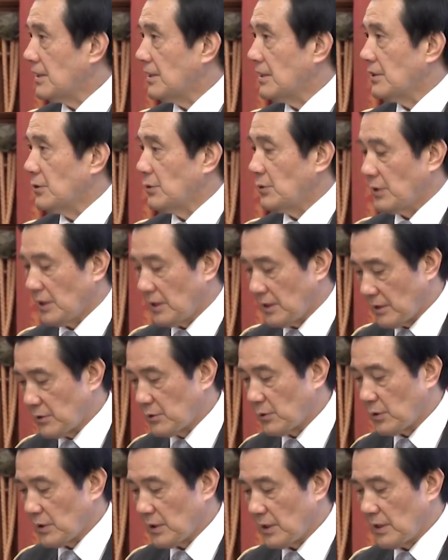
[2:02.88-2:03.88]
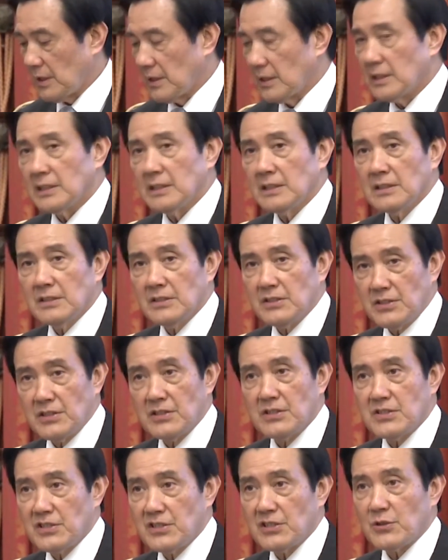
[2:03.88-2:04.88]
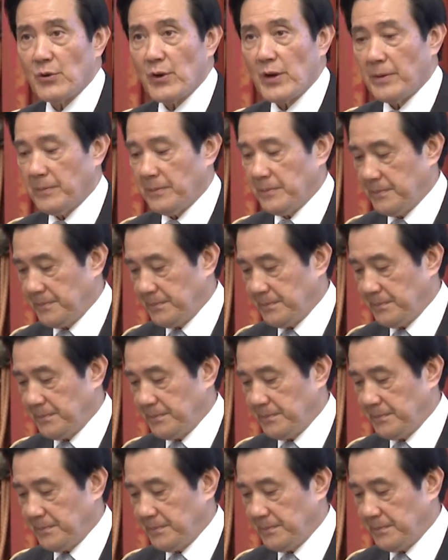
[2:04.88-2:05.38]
解与合作的新纪元。